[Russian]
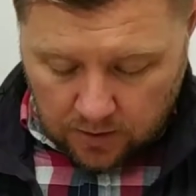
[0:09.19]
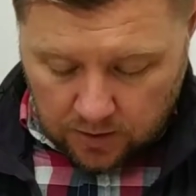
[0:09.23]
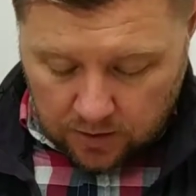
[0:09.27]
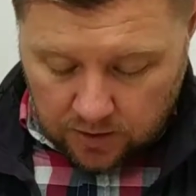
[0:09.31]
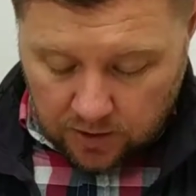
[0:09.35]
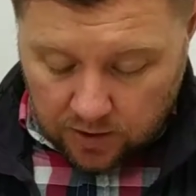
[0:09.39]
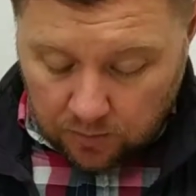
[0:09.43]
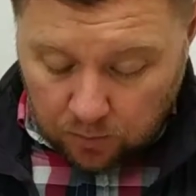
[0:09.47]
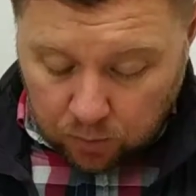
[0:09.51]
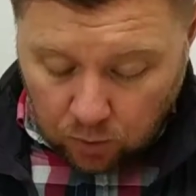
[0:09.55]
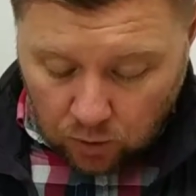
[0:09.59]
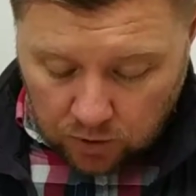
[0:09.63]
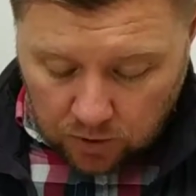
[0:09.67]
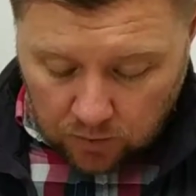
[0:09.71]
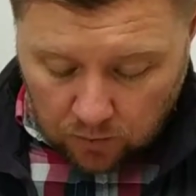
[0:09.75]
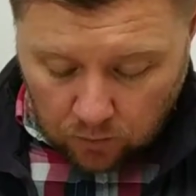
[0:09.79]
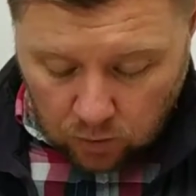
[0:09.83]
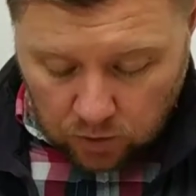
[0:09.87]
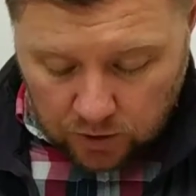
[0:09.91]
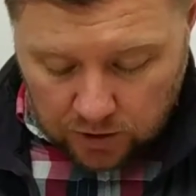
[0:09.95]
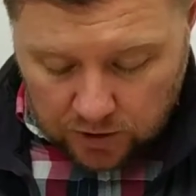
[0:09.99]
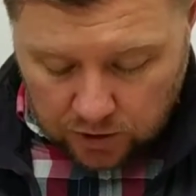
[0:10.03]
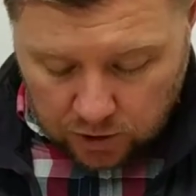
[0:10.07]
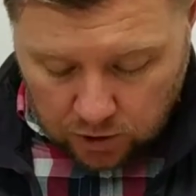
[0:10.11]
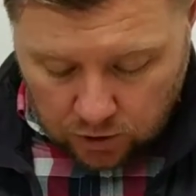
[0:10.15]
«Не будь
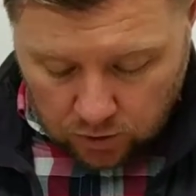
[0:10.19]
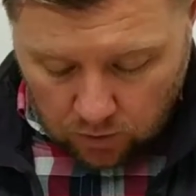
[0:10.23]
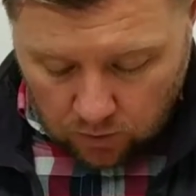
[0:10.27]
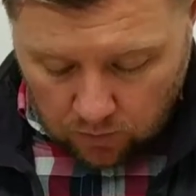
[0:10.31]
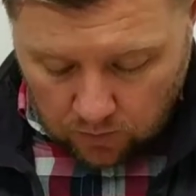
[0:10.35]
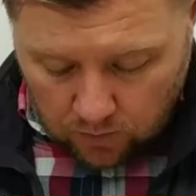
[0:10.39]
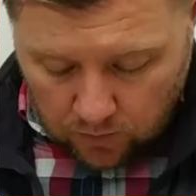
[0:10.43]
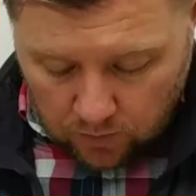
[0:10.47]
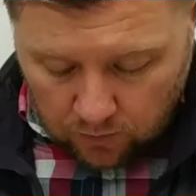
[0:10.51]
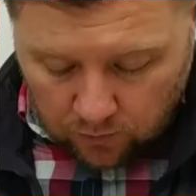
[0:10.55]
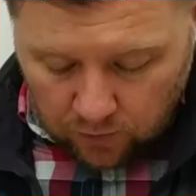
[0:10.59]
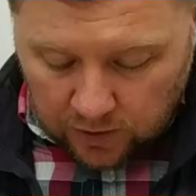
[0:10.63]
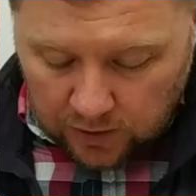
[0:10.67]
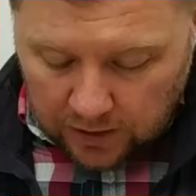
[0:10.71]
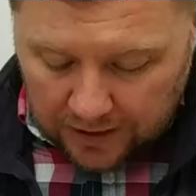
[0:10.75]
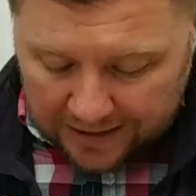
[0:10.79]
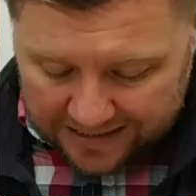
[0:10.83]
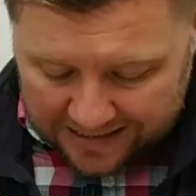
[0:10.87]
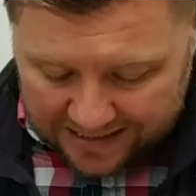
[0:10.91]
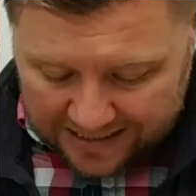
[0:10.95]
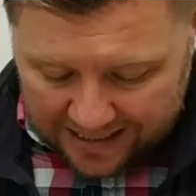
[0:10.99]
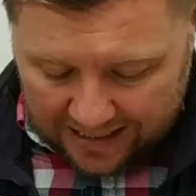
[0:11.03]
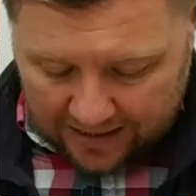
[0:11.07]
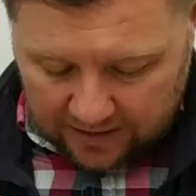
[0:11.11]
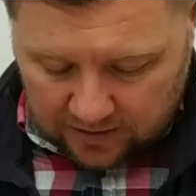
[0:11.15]
мудрецом в
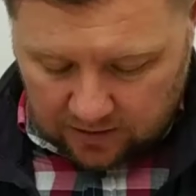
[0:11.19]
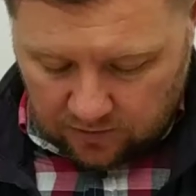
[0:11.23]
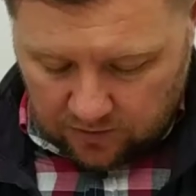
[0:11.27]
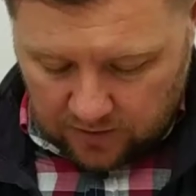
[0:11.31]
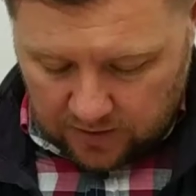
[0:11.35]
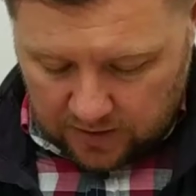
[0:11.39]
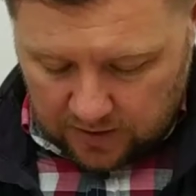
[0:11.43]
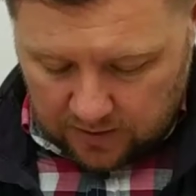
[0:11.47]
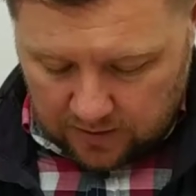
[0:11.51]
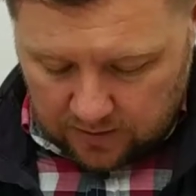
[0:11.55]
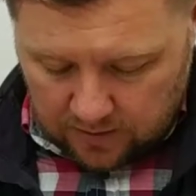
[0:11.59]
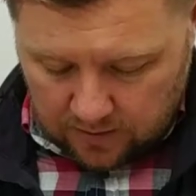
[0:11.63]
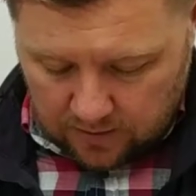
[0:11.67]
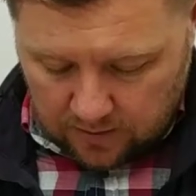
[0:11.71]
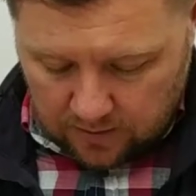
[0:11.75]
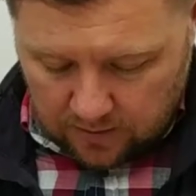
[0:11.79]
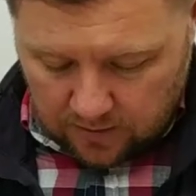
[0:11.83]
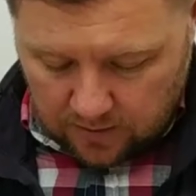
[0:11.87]
глазах твоих,